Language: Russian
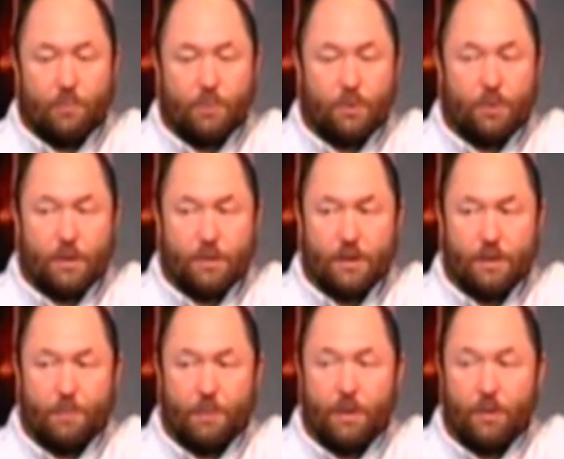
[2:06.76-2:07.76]
то, что
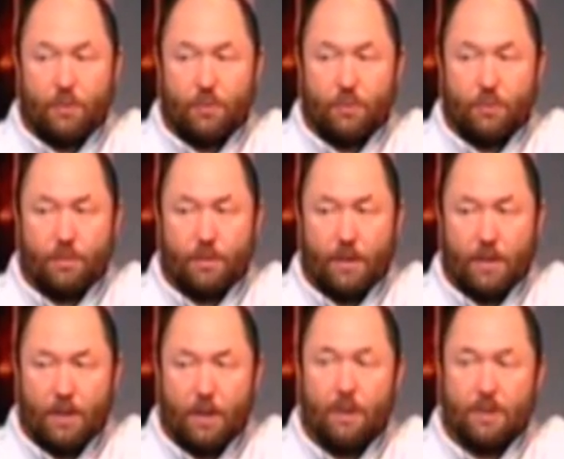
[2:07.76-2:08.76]
касается меня, то
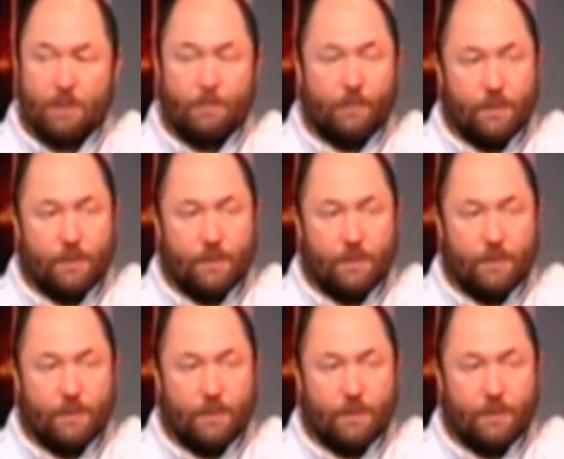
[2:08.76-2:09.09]
идея самого